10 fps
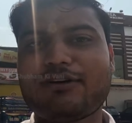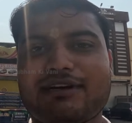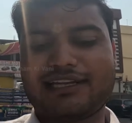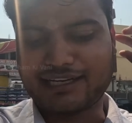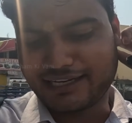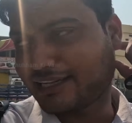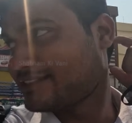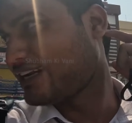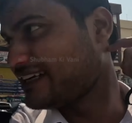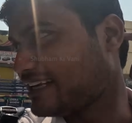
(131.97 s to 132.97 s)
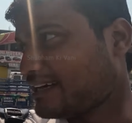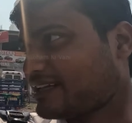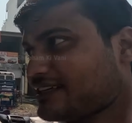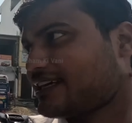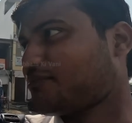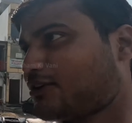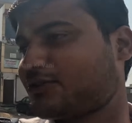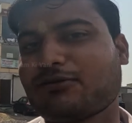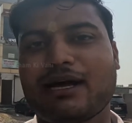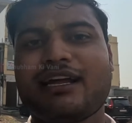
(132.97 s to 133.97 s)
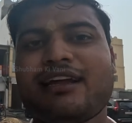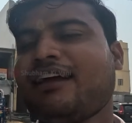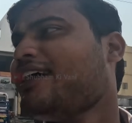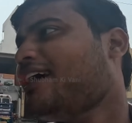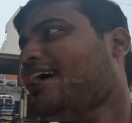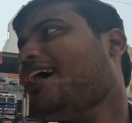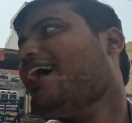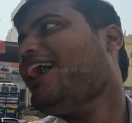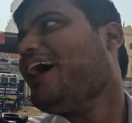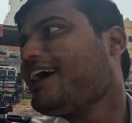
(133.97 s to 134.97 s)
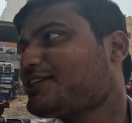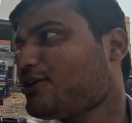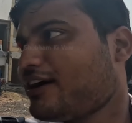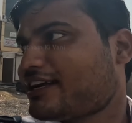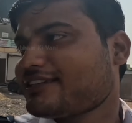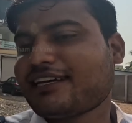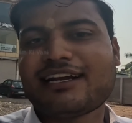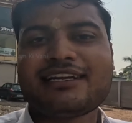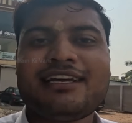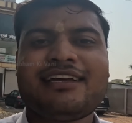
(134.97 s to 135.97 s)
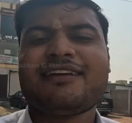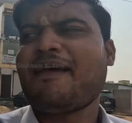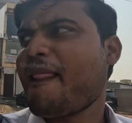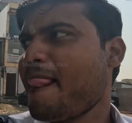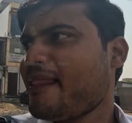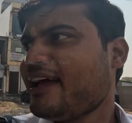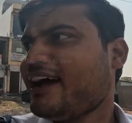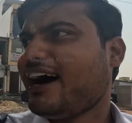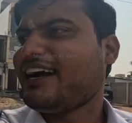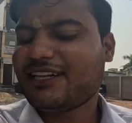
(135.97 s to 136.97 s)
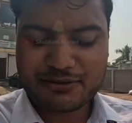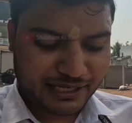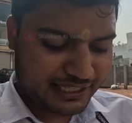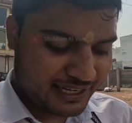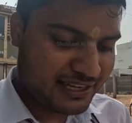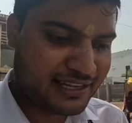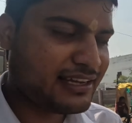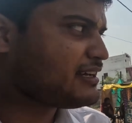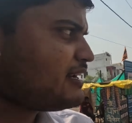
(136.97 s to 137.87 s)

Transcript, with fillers: दो दो बस लगी टेंशन ही नहीं है टेंशन मुक्त हूँ मैं आज तो और टेंशन नहीं है आने दो भाई जा रहे